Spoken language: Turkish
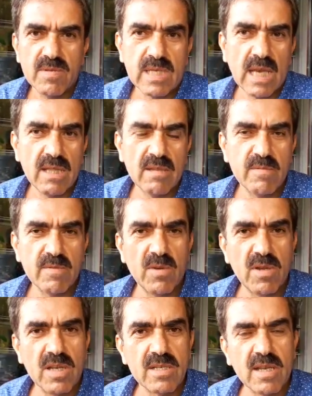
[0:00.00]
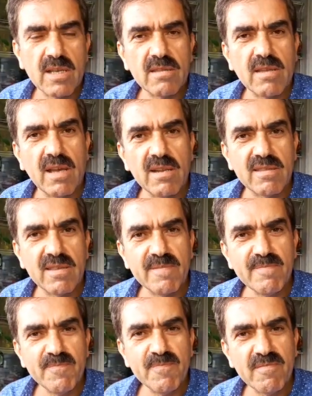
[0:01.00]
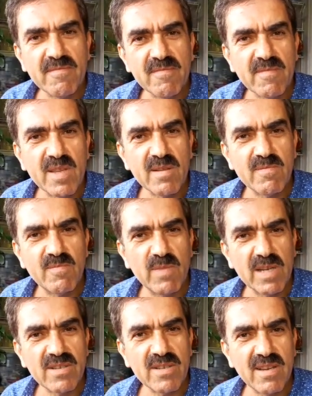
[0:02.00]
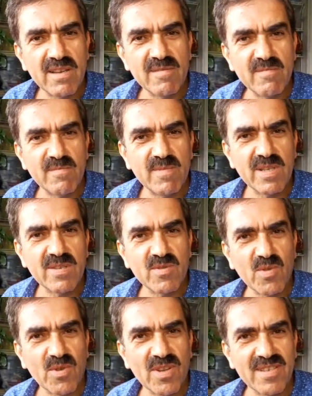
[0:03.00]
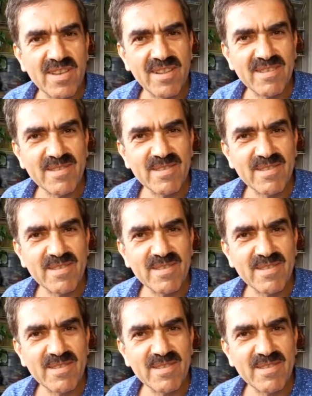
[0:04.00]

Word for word: Kendimi böylece tanıtayım. Başka bir soracağınız...